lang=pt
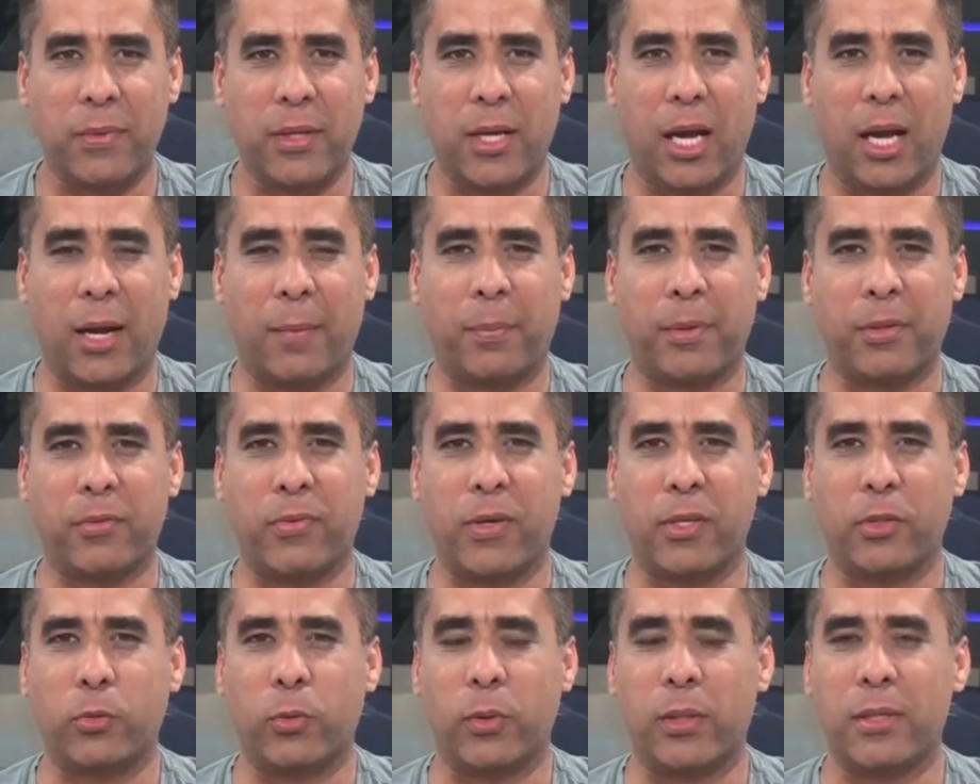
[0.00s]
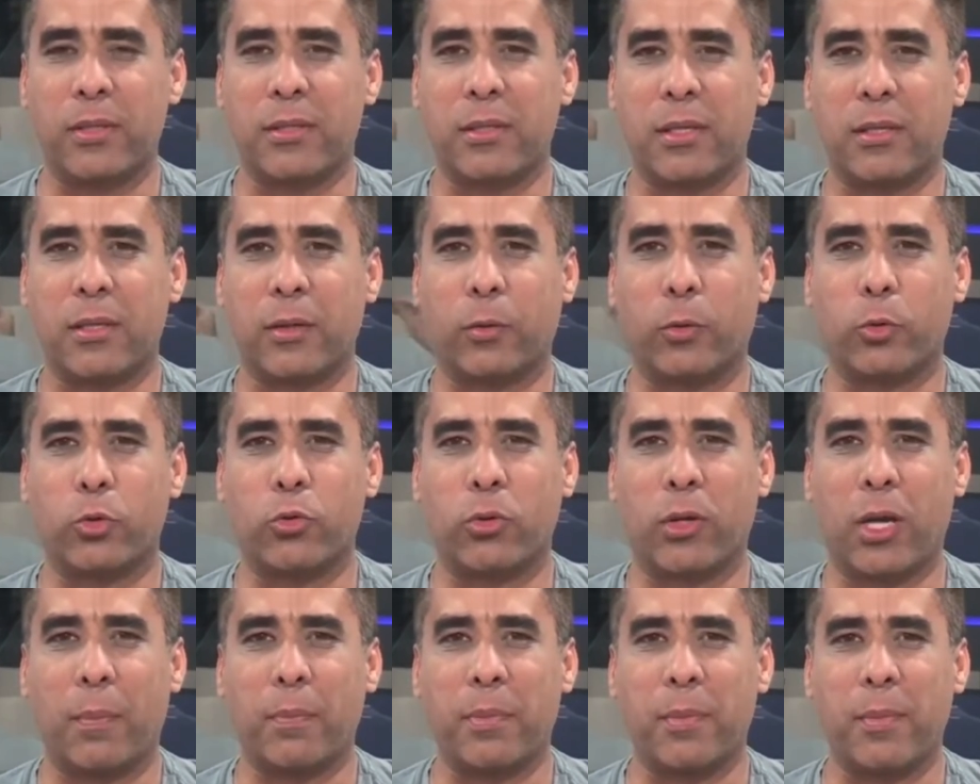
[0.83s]
a Prefeitura de Santa Cruz
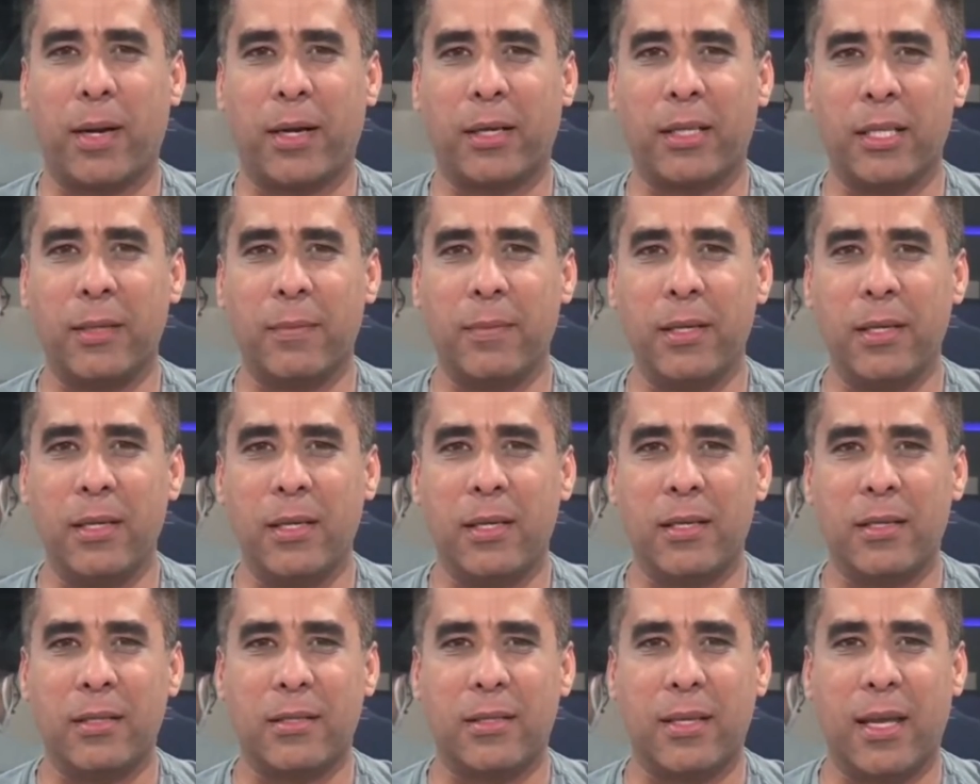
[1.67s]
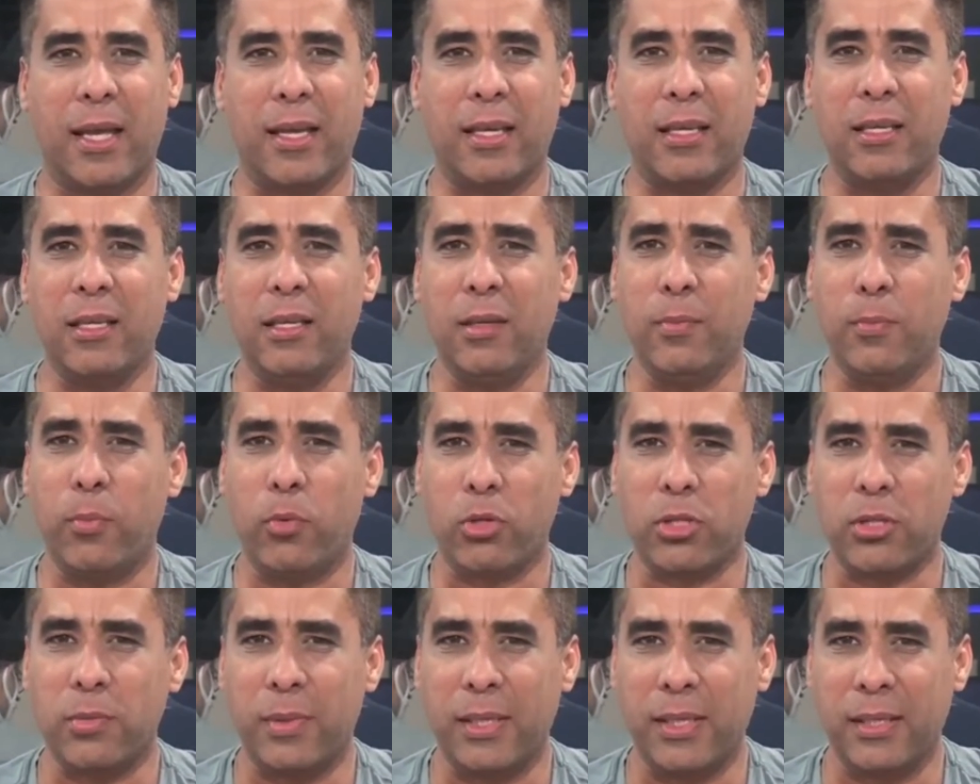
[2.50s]
do Capibaribe segue
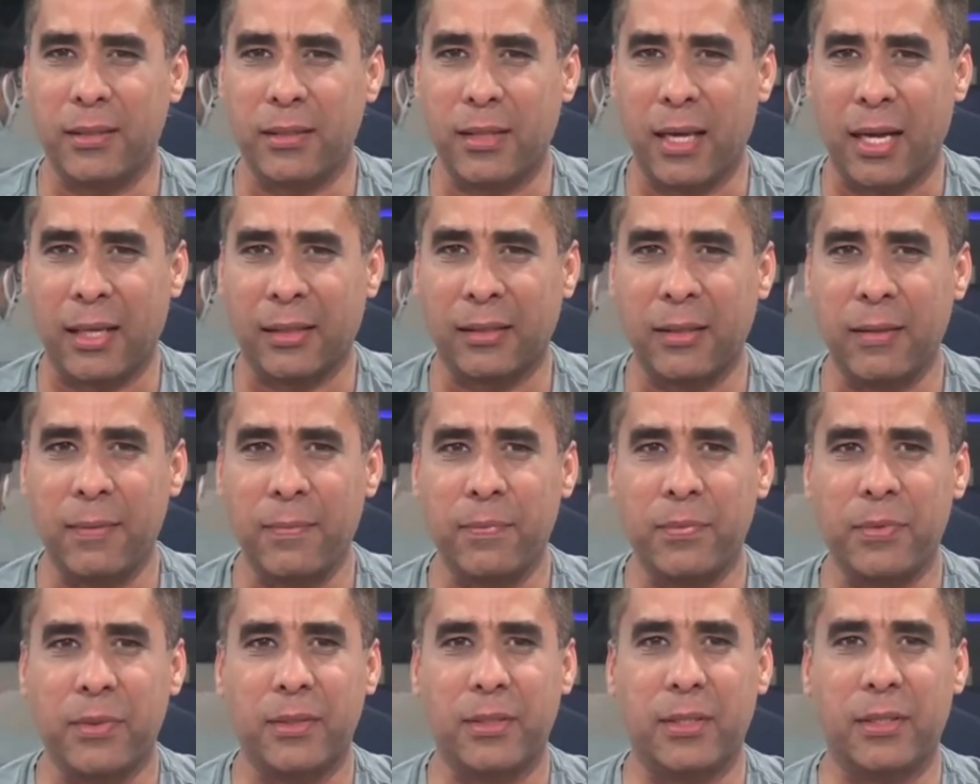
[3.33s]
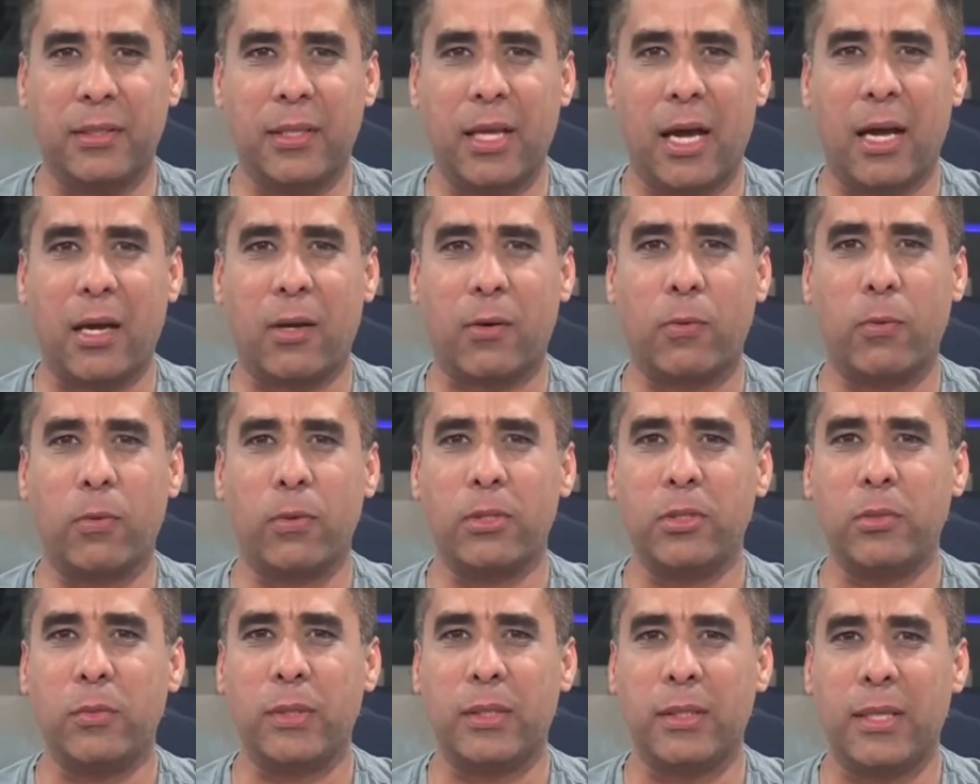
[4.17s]
impossibilitada de dar
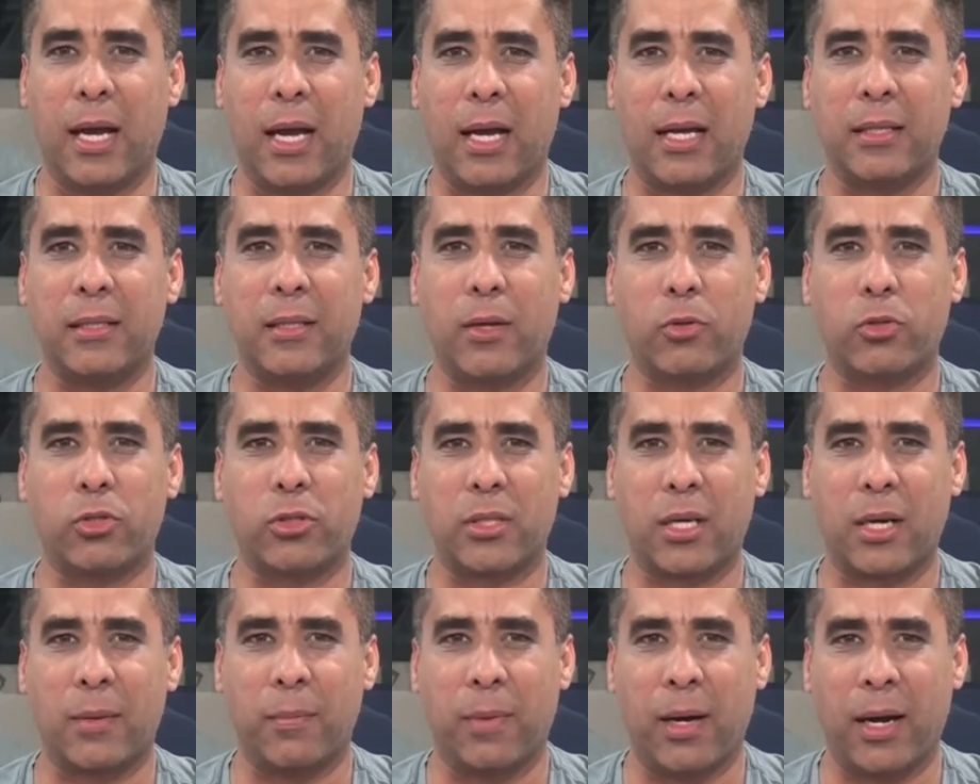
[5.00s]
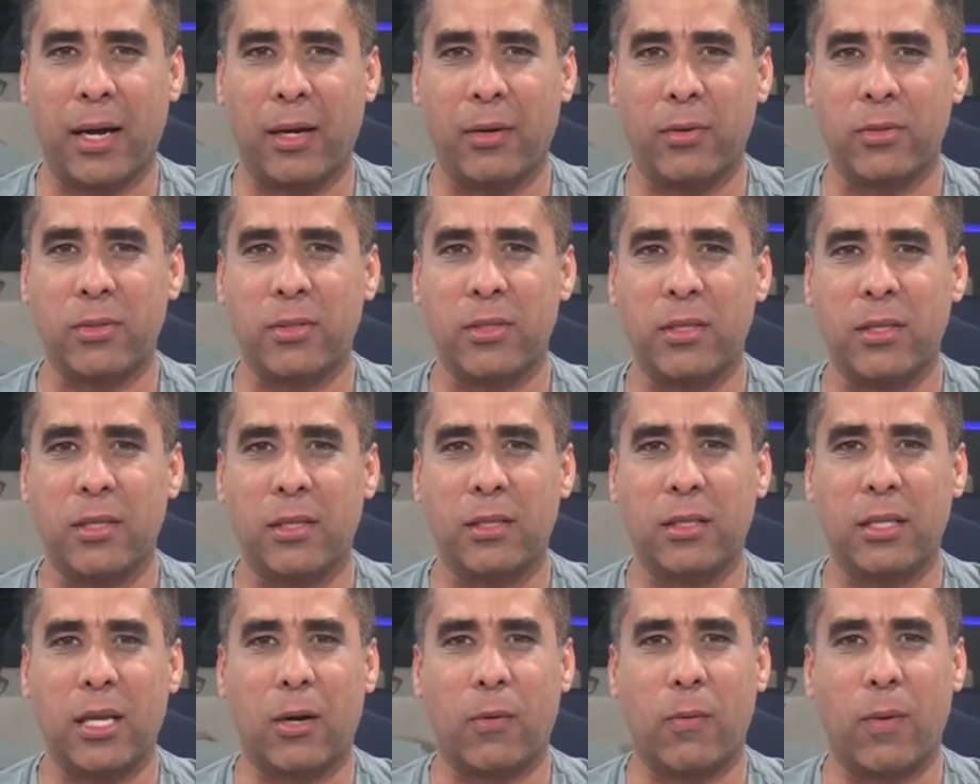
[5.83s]
continuidade aos trabalhos
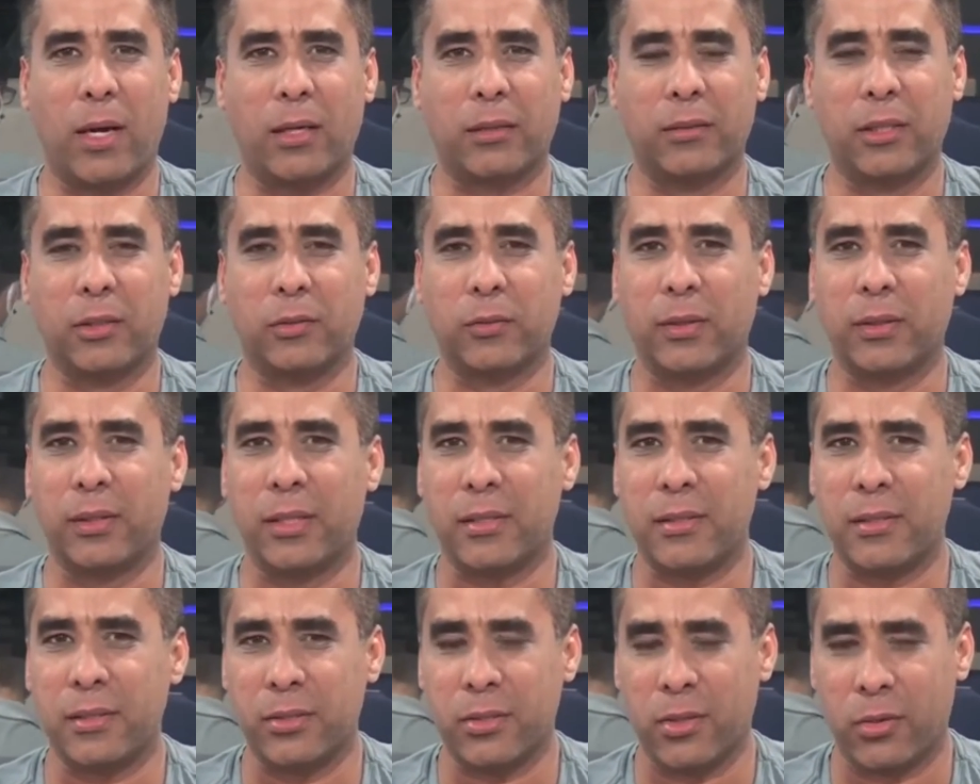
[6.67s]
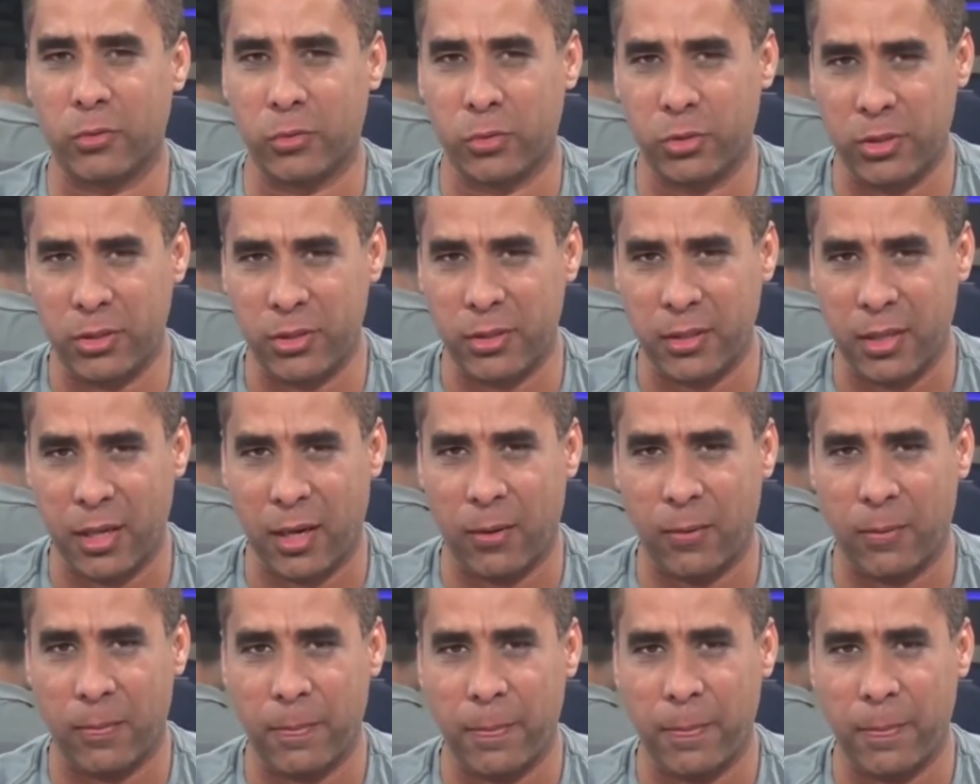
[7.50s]
e aguardando a decisão judicial.